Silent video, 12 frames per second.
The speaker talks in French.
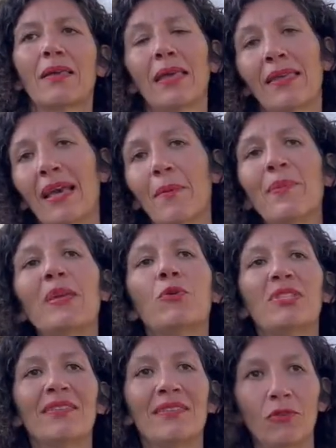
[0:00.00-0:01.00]
il y a un pic où
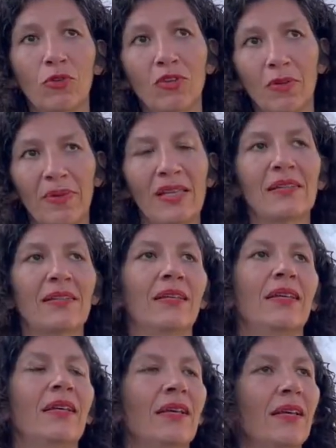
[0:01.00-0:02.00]
ils étaient 200 000.
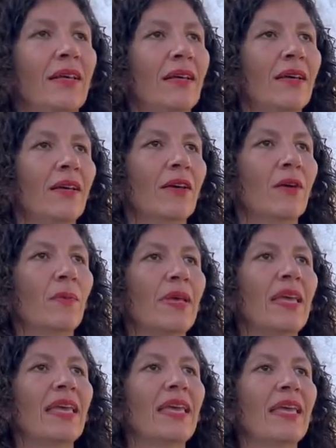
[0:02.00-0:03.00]
Euh,
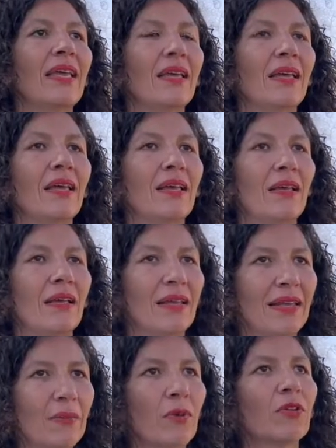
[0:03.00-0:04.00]
et
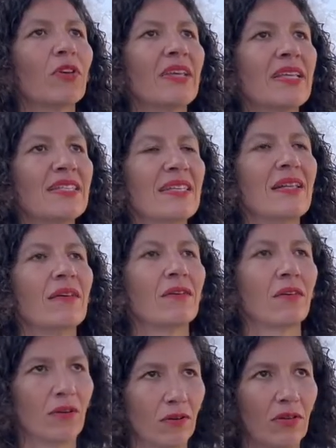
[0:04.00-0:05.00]
les demandeurs d'asile
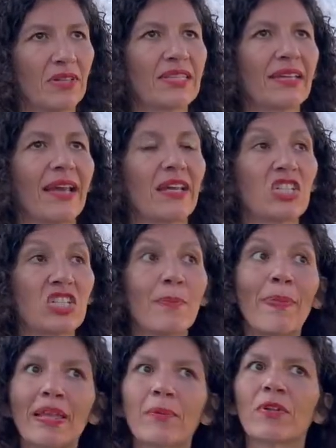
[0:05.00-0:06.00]
en Israël. Je ne dis
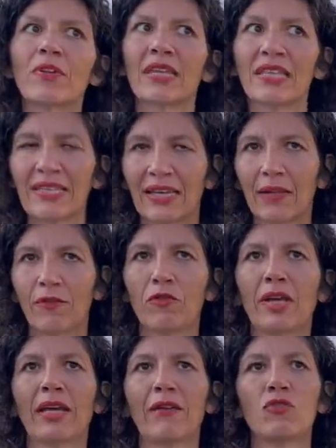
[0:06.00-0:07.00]
pas demandeurs d'asile
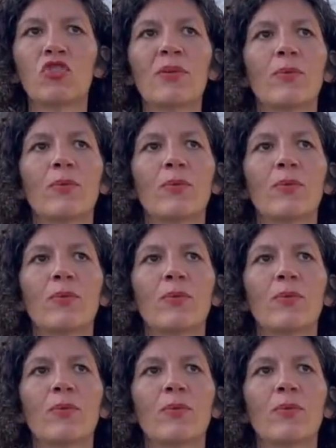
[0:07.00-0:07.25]
et, réfugiés.